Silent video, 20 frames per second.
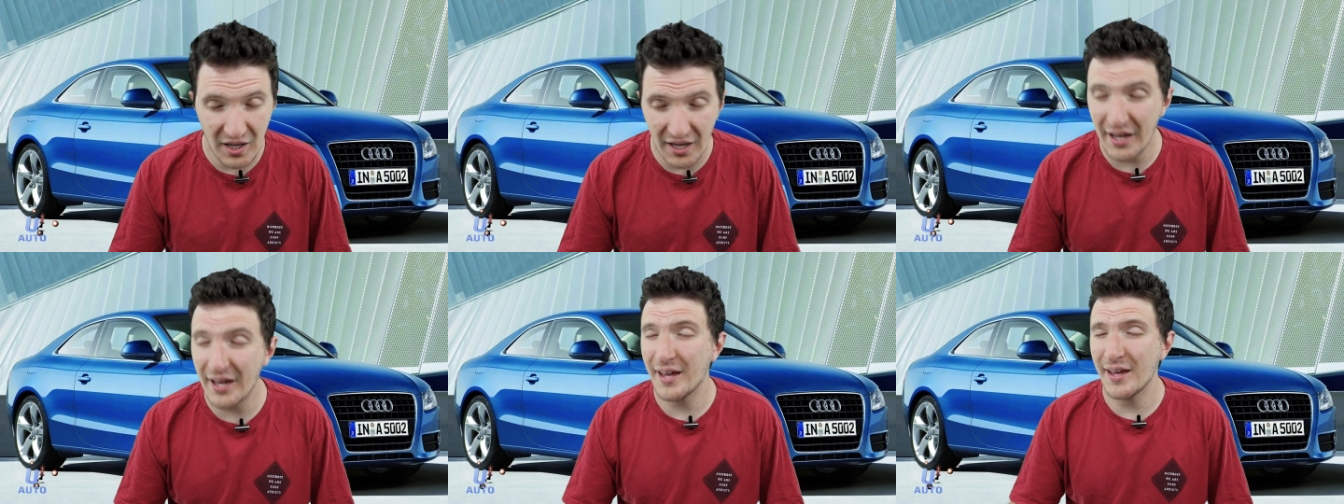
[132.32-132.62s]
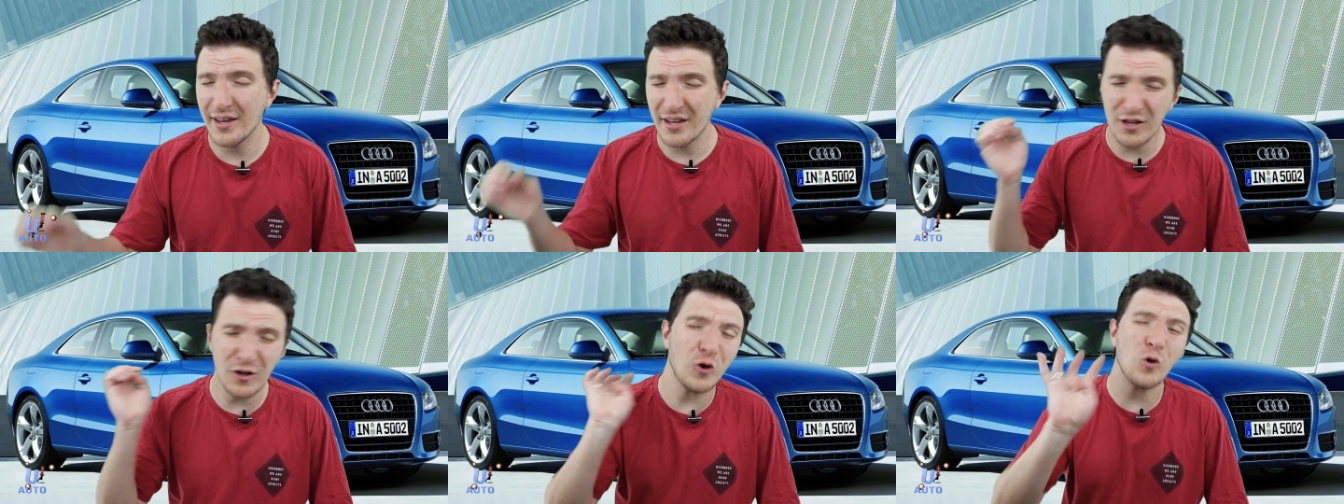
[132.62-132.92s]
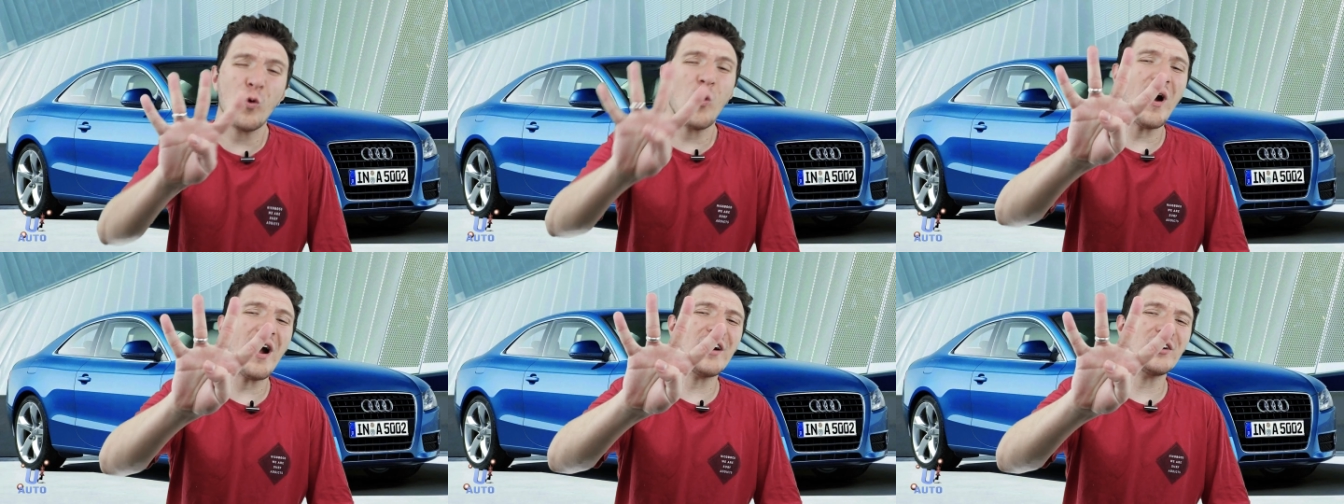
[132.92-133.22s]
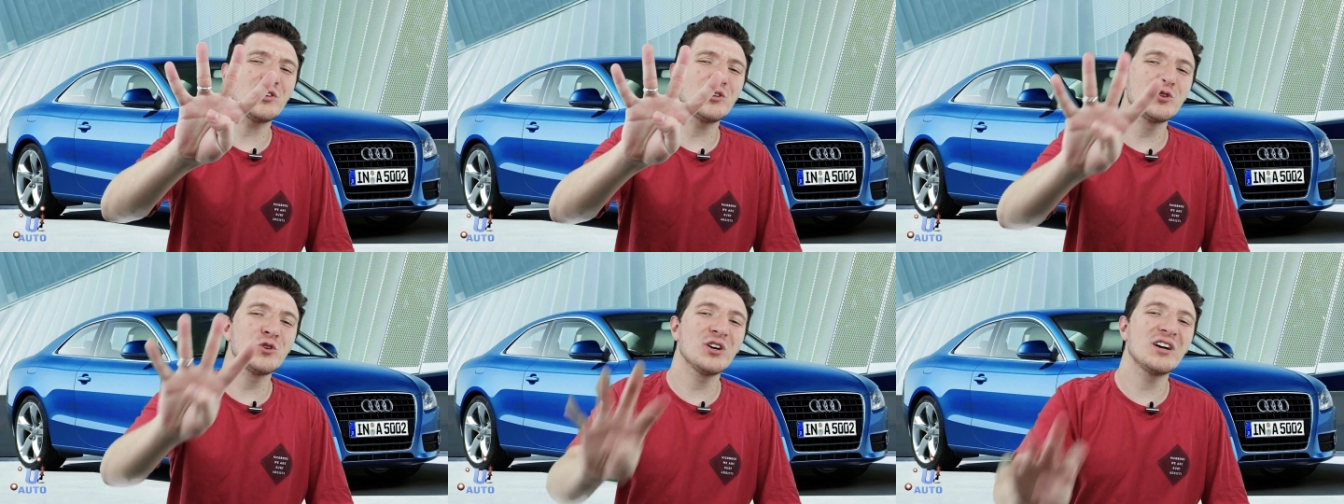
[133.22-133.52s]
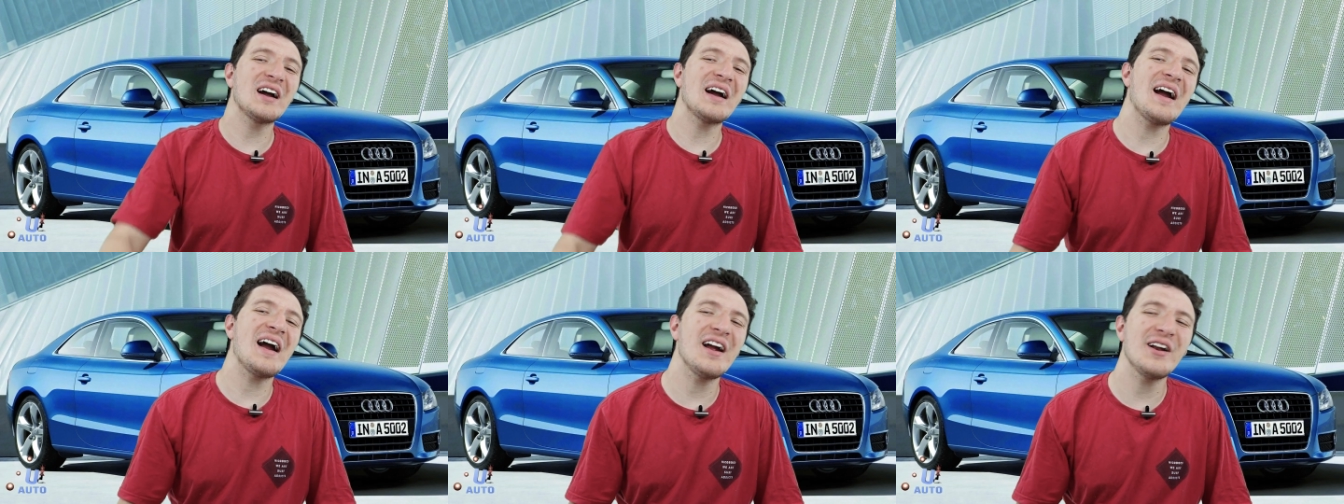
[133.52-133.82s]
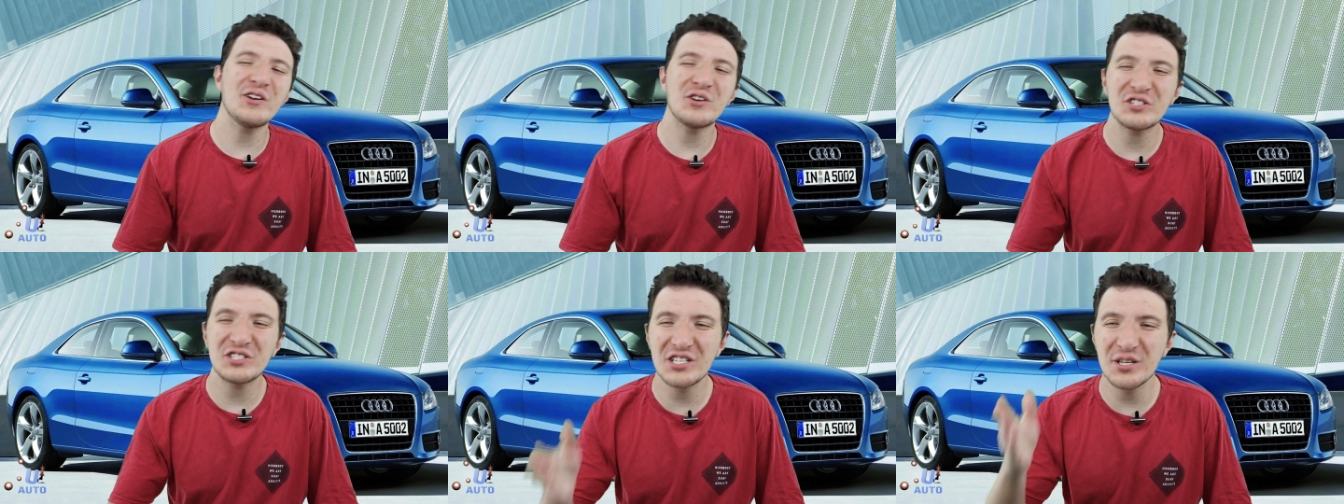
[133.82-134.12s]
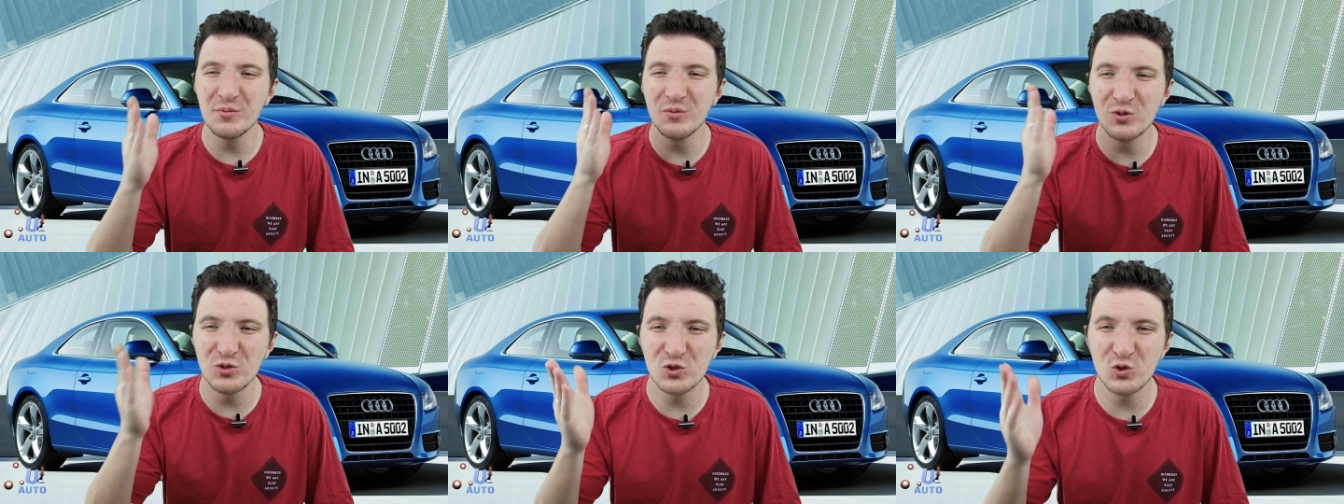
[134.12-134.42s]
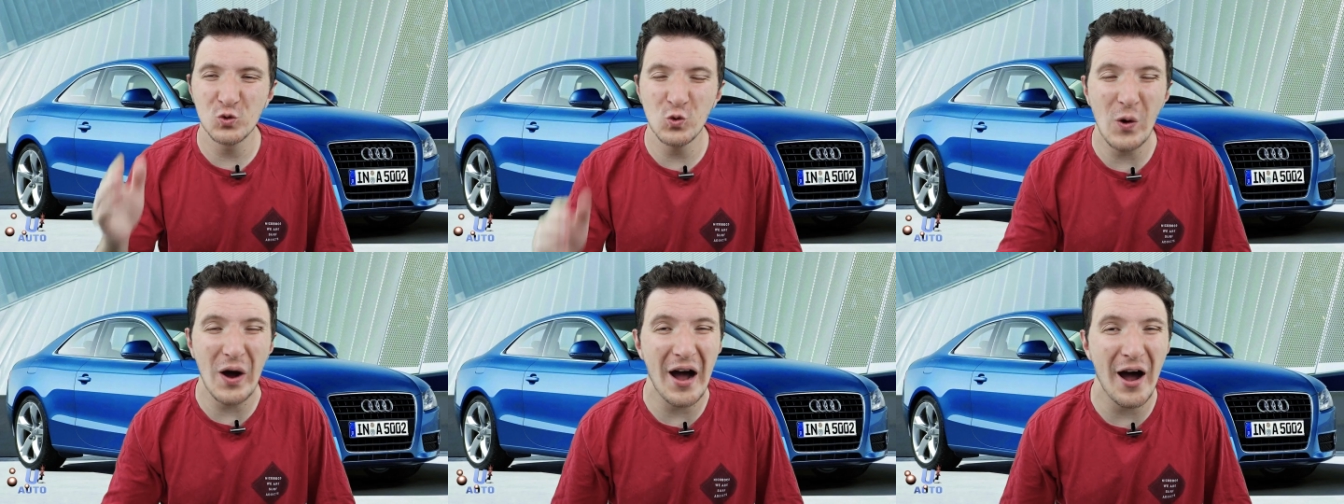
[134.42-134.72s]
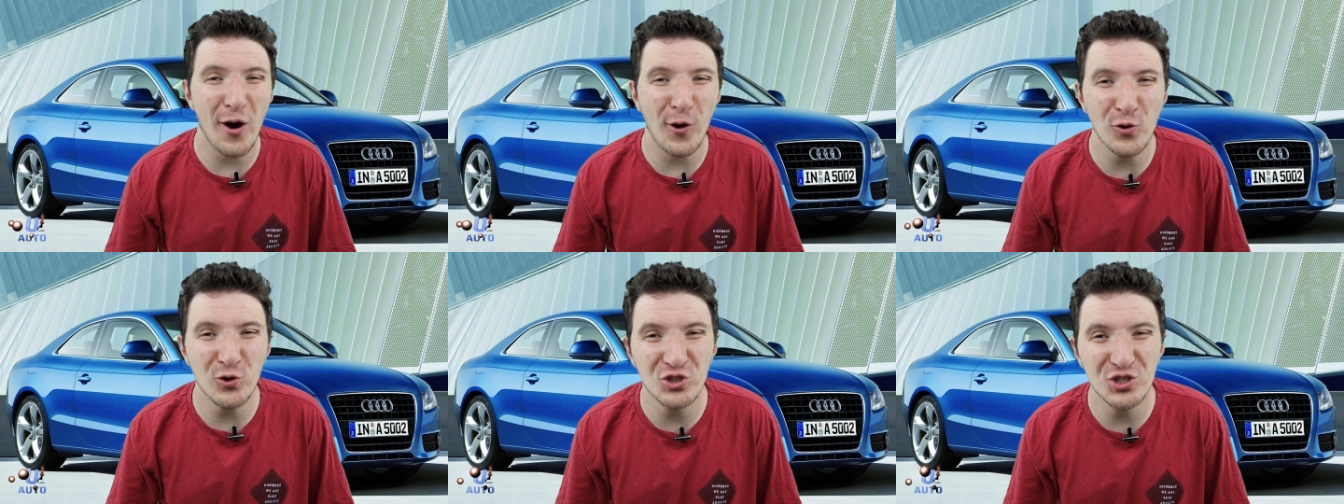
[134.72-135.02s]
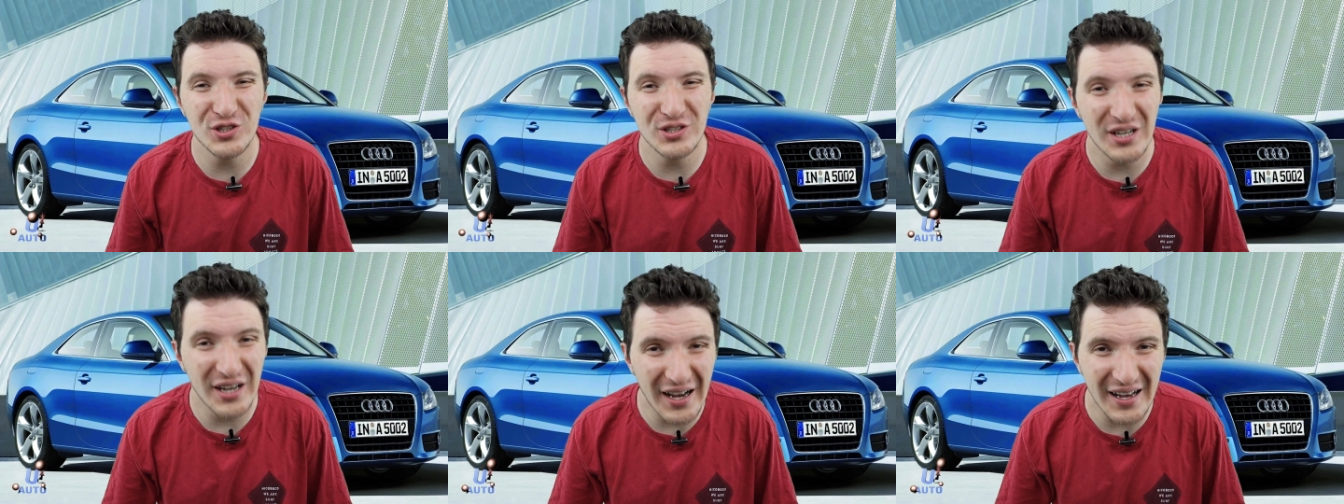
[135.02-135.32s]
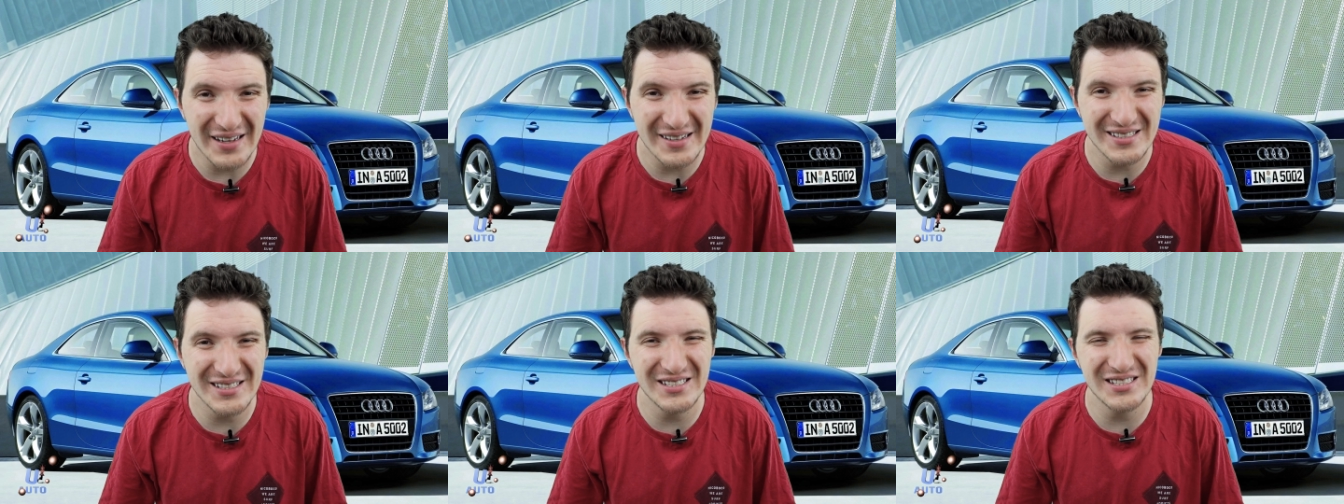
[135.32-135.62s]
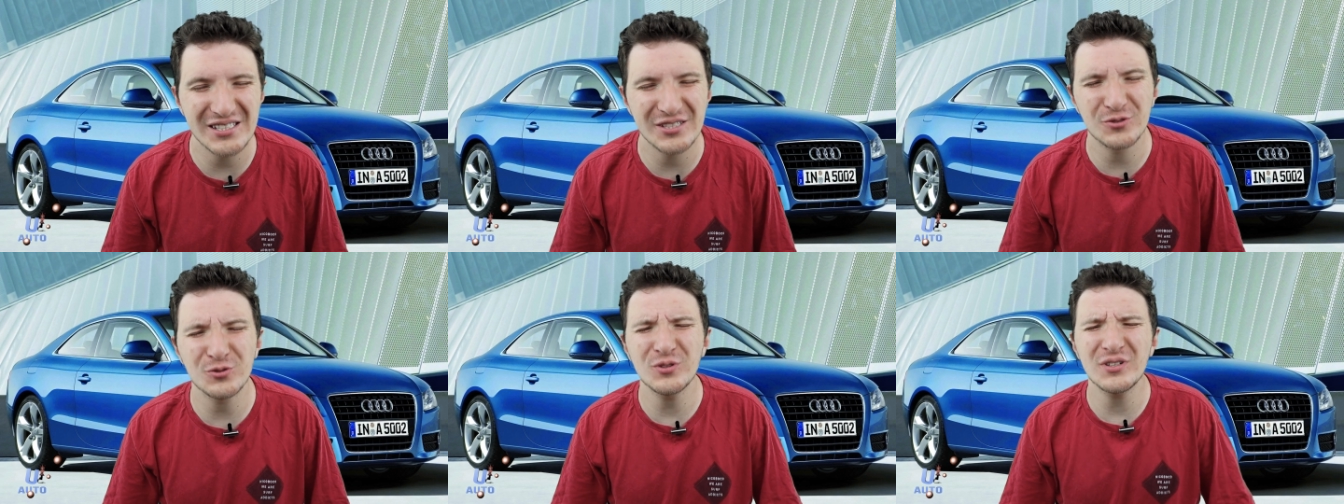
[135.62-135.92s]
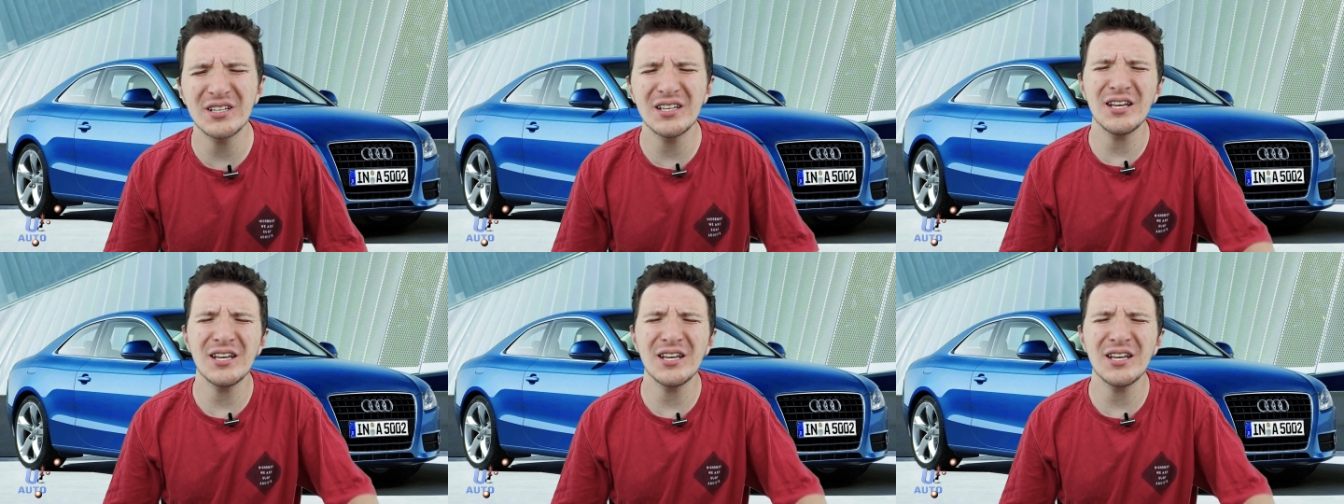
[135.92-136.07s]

Em quarto lugar, nós temos o Audi A5,